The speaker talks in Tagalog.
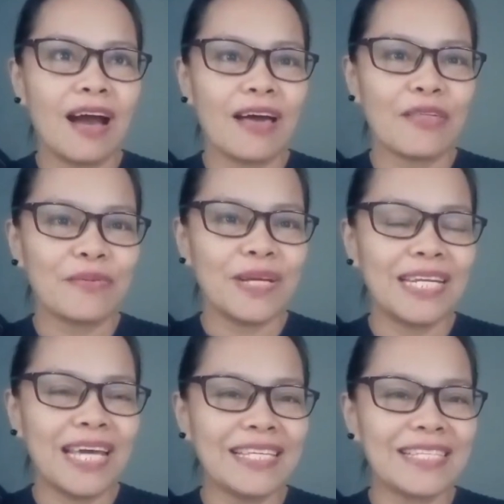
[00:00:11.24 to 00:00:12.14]
uh, three
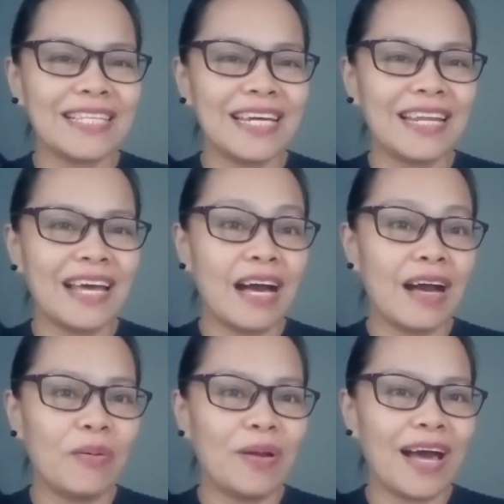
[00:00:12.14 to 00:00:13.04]
days din
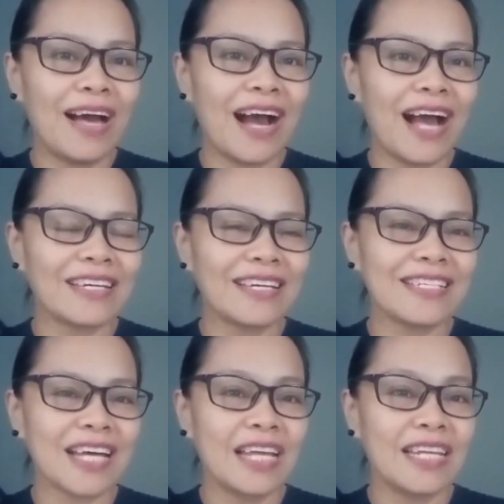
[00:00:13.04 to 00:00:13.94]
na wala ang aking
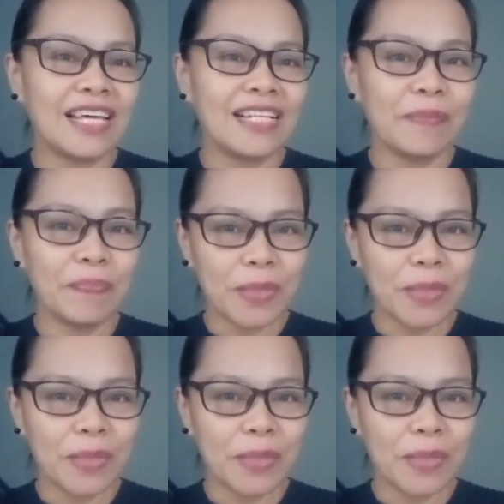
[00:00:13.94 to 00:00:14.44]
channel.